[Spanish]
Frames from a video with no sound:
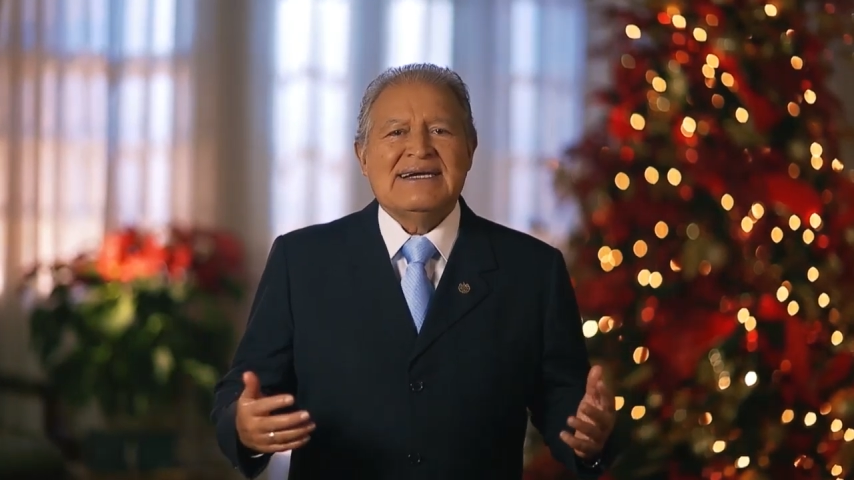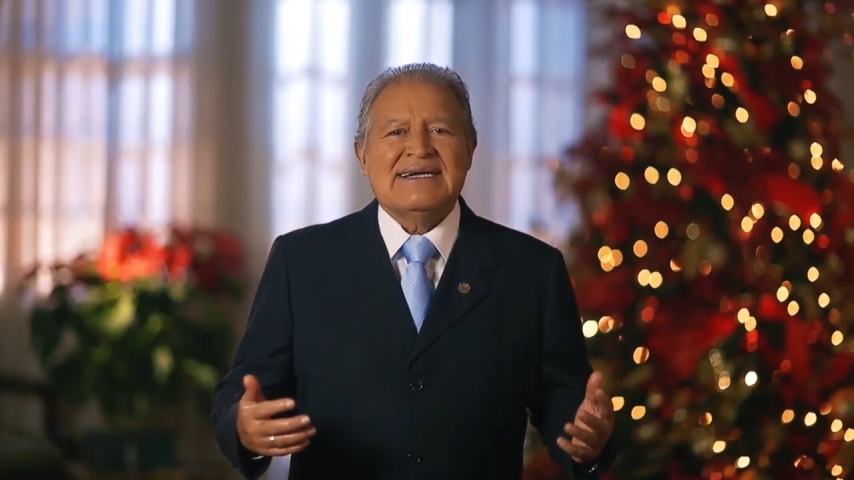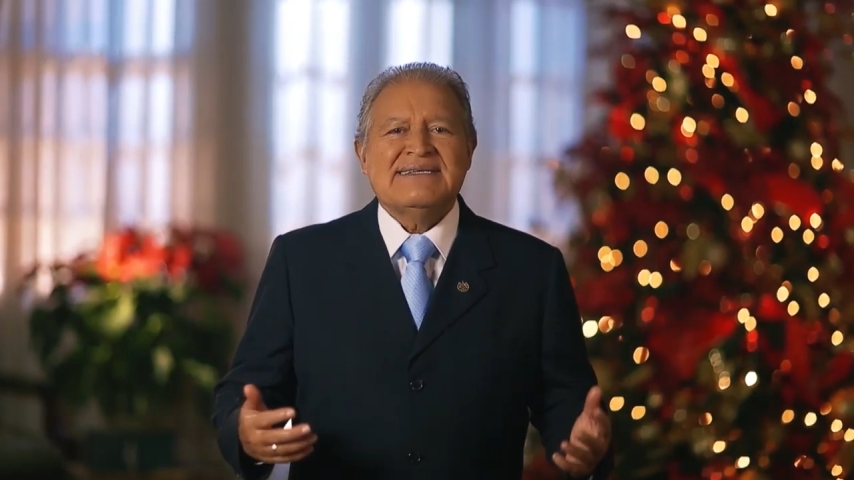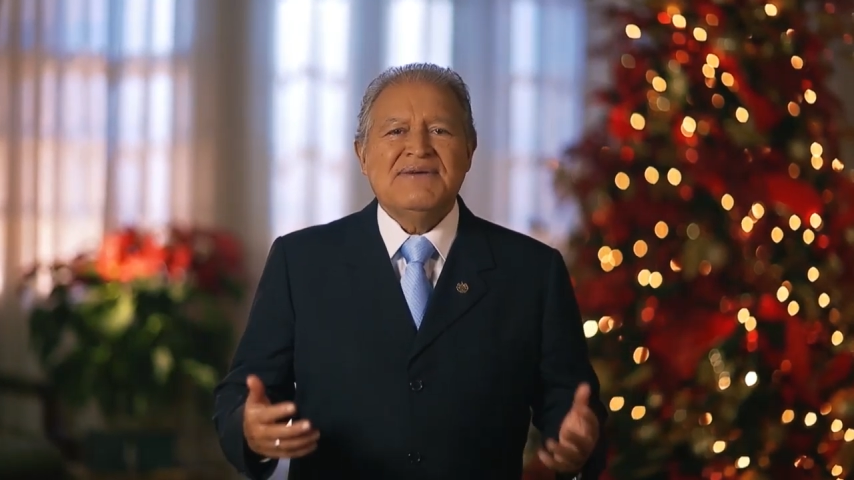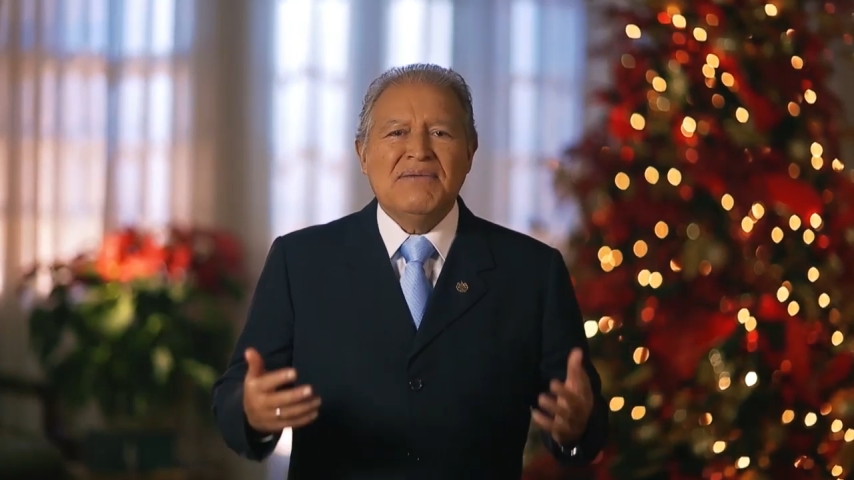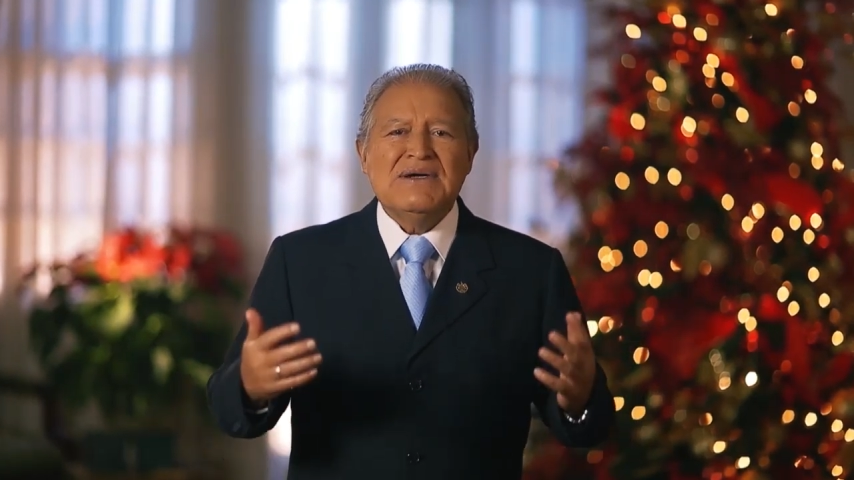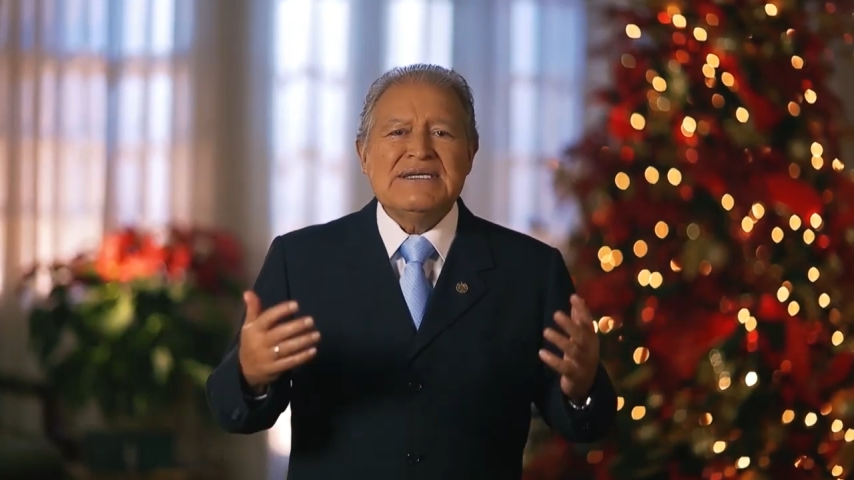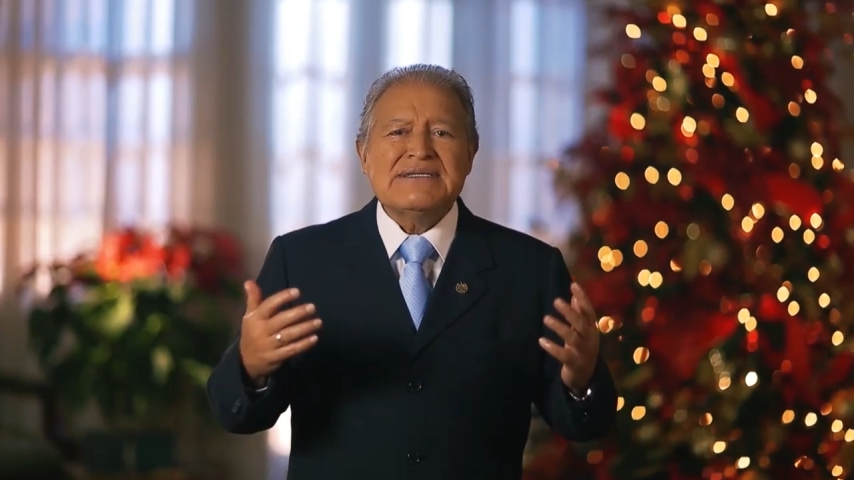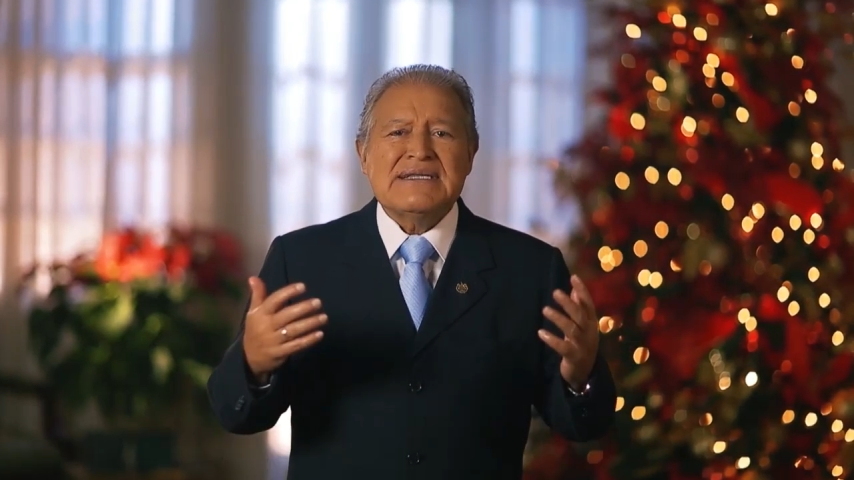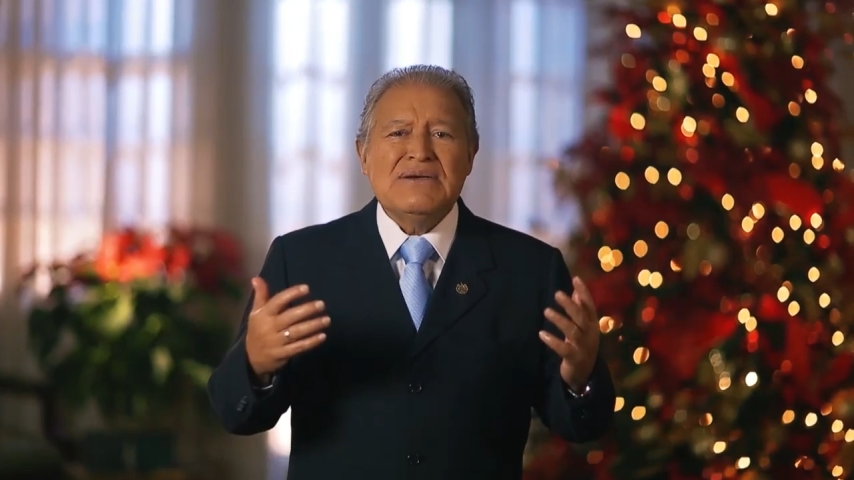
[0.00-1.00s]

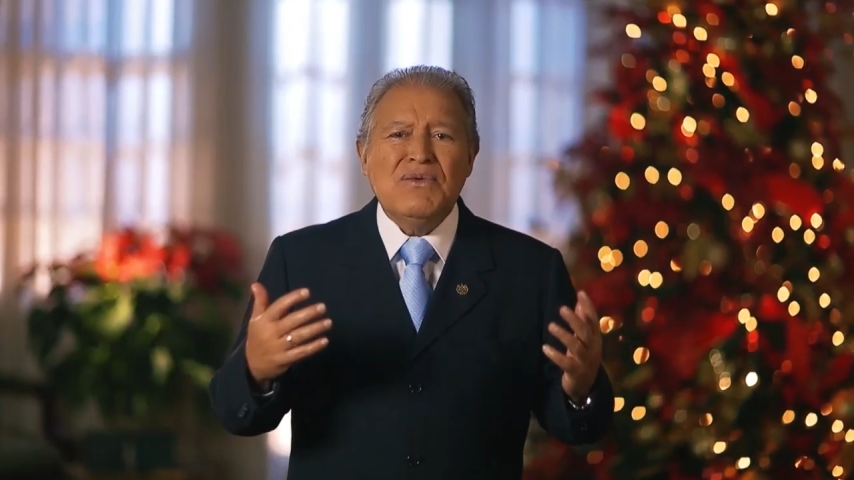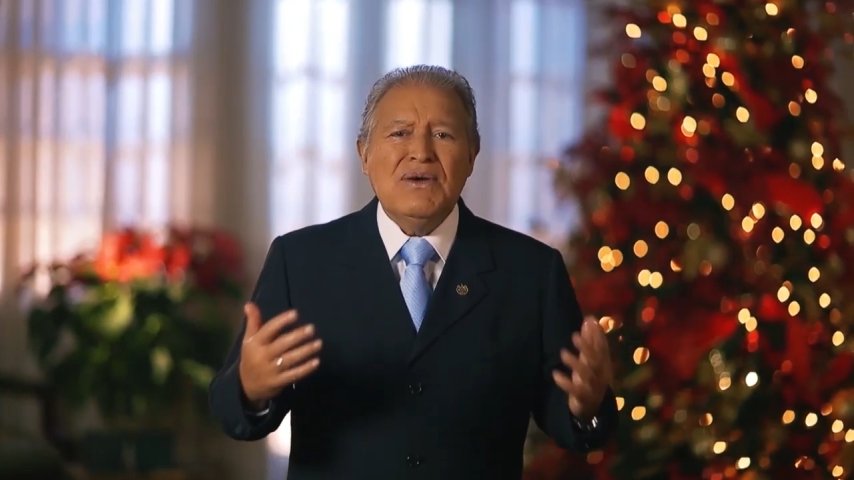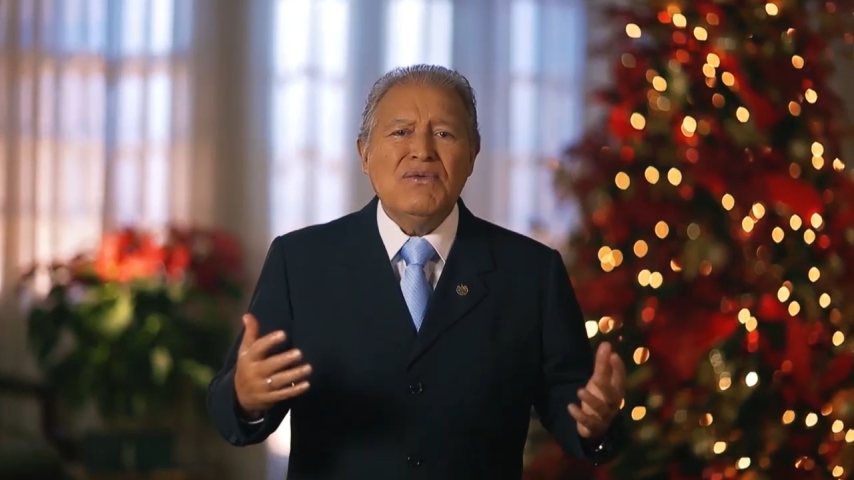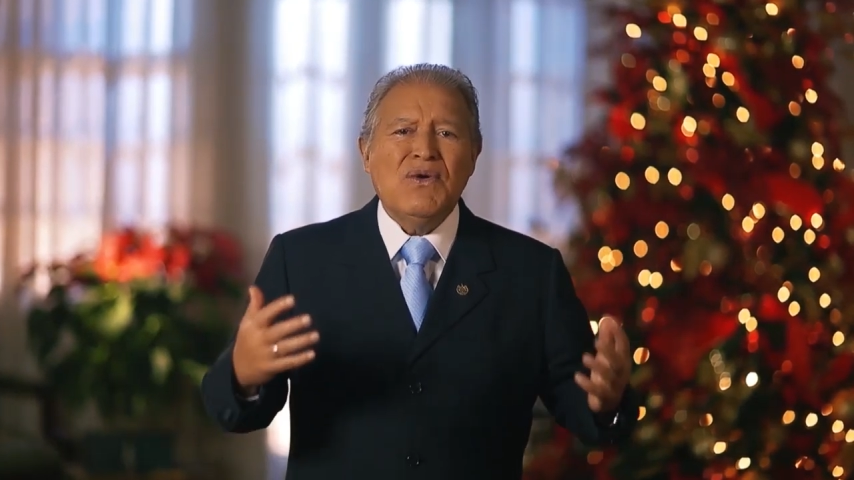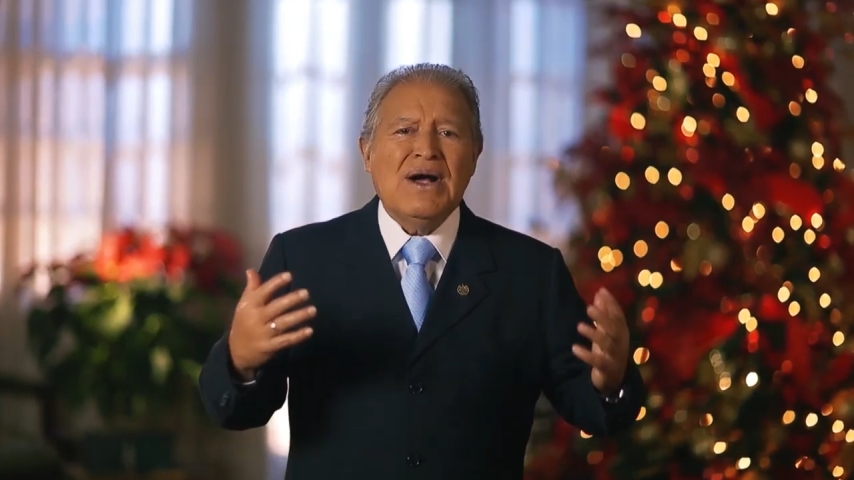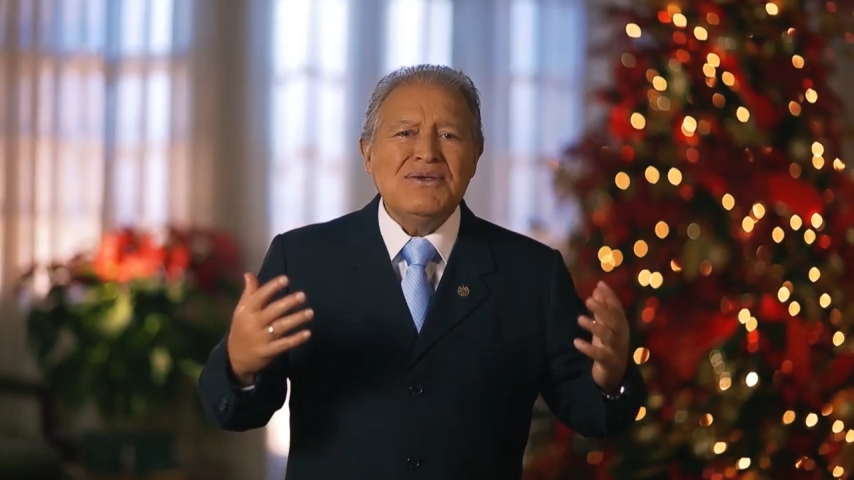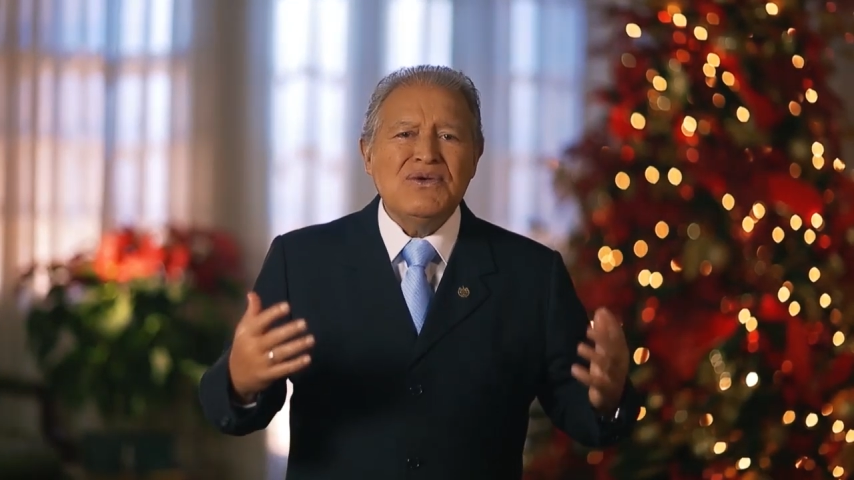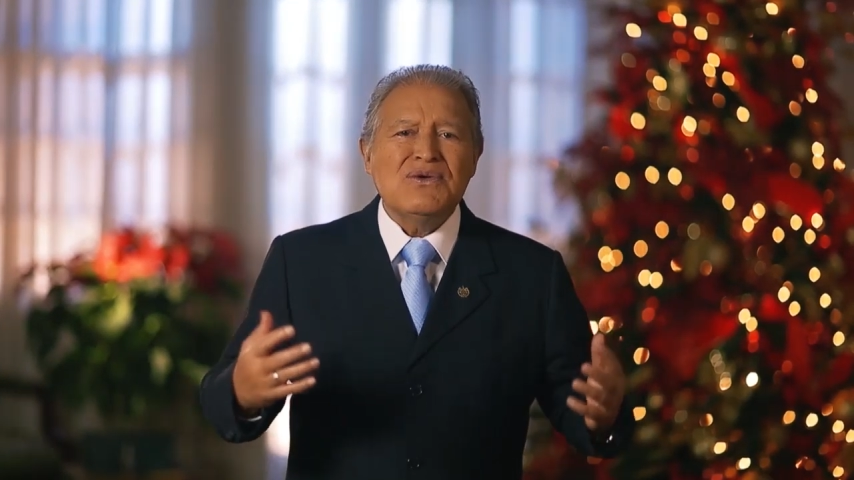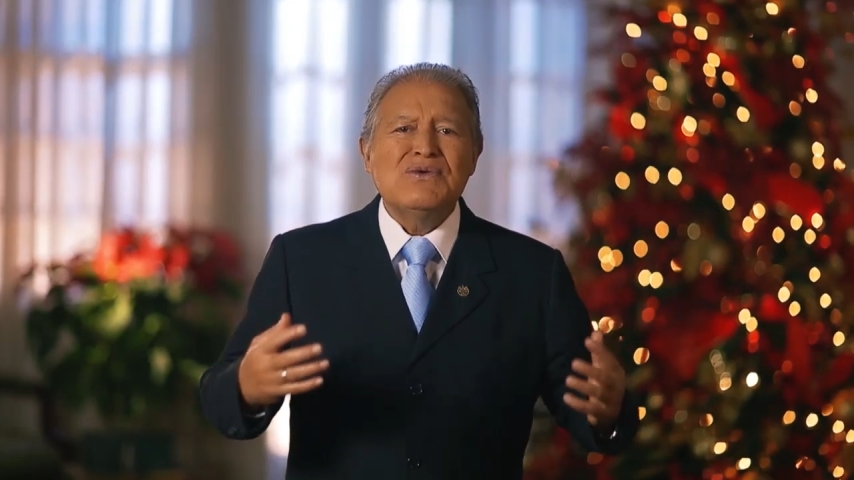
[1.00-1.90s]
Recibamos este nuevo año